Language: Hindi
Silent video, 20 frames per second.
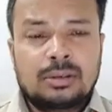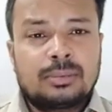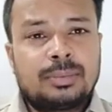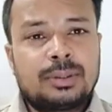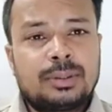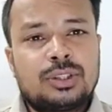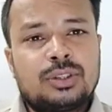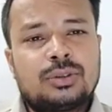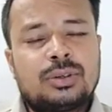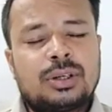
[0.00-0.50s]

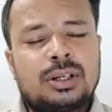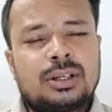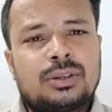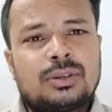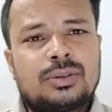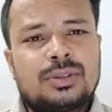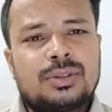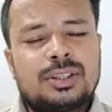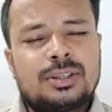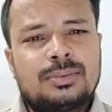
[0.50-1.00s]
बच्चों का
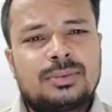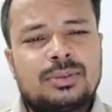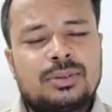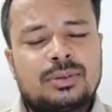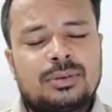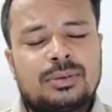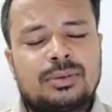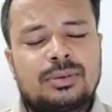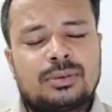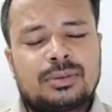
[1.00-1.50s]
कॉन्सेप्ट जो
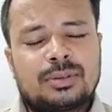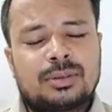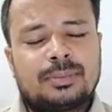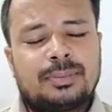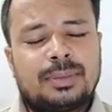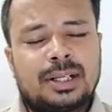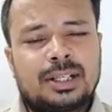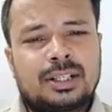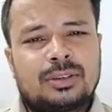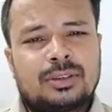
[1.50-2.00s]
उसका
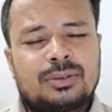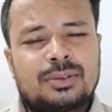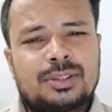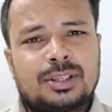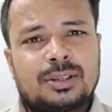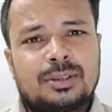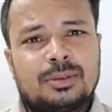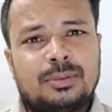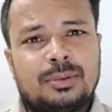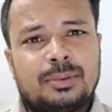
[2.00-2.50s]
पाठ का
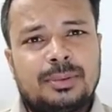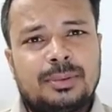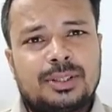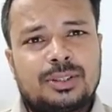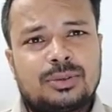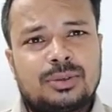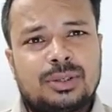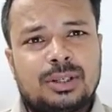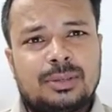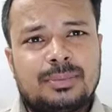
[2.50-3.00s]
कॉन्सेप्ट है वो
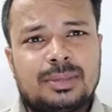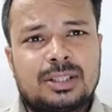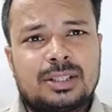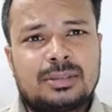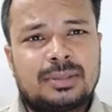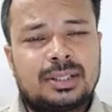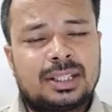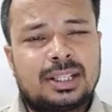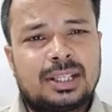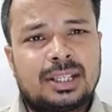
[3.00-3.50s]
बच्चों को लंबे
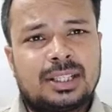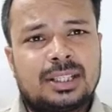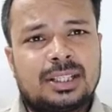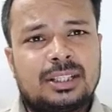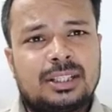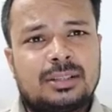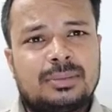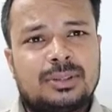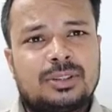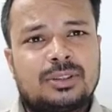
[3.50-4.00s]
समय तक याद
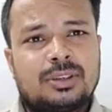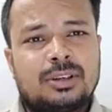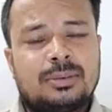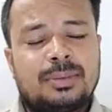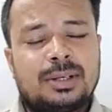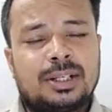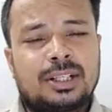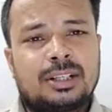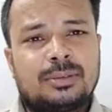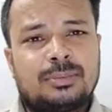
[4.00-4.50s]
रहता है बच्चों का
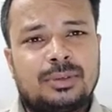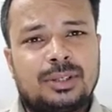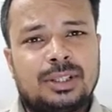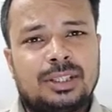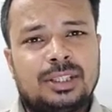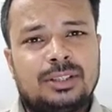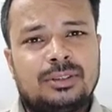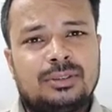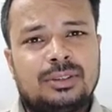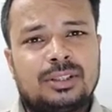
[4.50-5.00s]
पाठ का
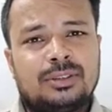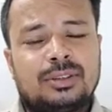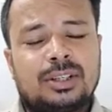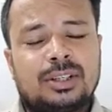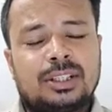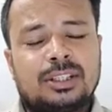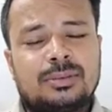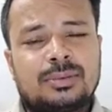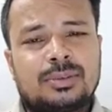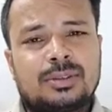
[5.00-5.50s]
पुनर्ध्यन होता है उनका
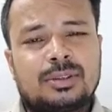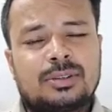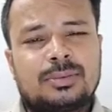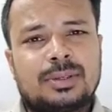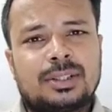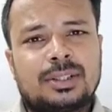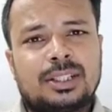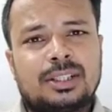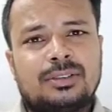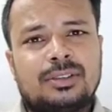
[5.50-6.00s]
आत्मविश्वास
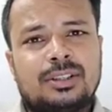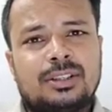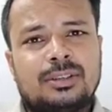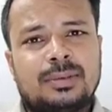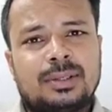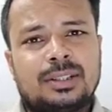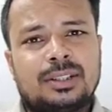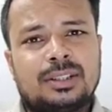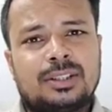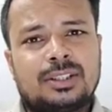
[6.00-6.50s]
बढ़ता है उनकी
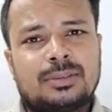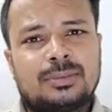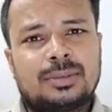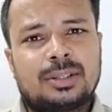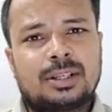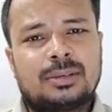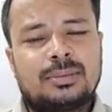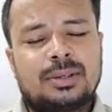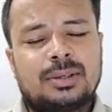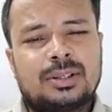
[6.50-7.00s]
व्यक्ति की क्षमता
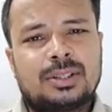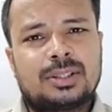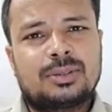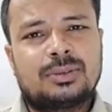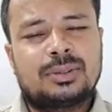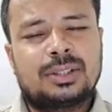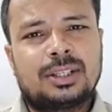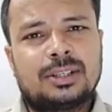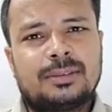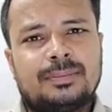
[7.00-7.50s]
का विकास
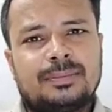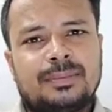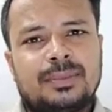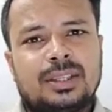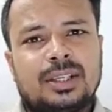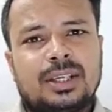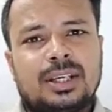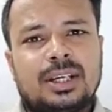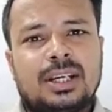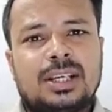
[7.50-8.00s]
होता
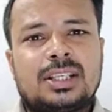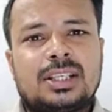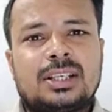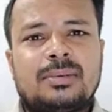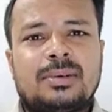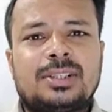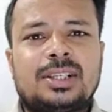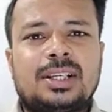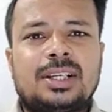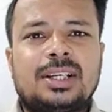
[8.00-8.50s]
है इस
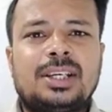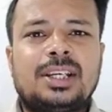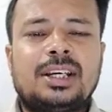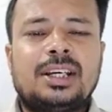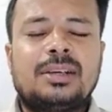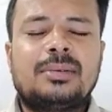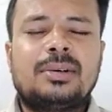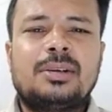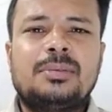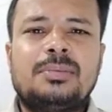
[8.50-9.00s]
नवाचारी
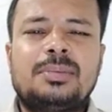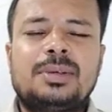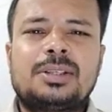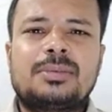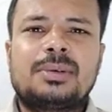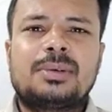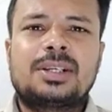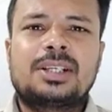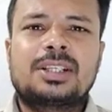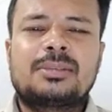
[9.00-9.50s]
क्रियान्वयन में बीस
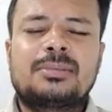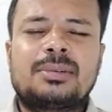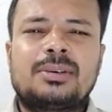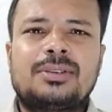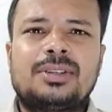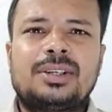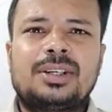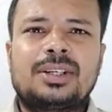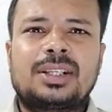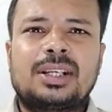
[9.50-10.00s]
मिनट के समय
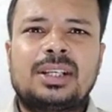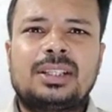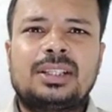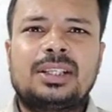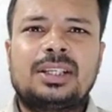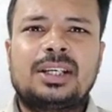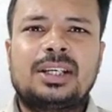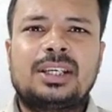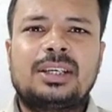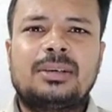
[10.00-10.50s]
अवधि निर्धारित
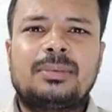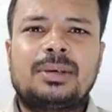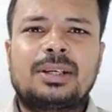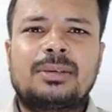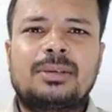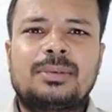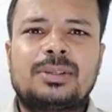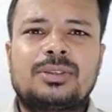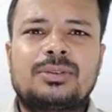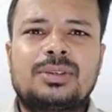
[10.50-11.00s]
की गई है
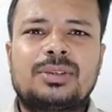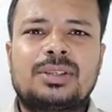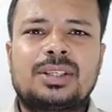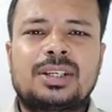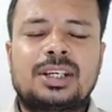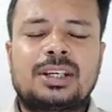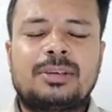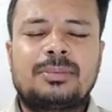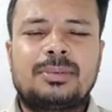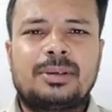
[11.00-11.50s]
बाकी बच्चों की
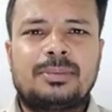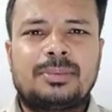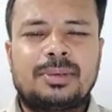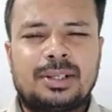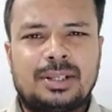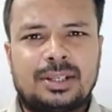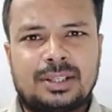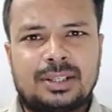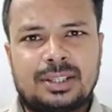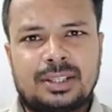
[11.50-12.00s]
संख्या पर डिपेंड
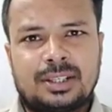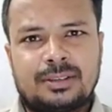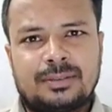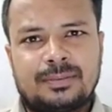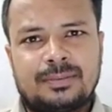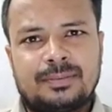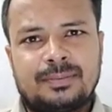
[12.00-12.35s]
करता है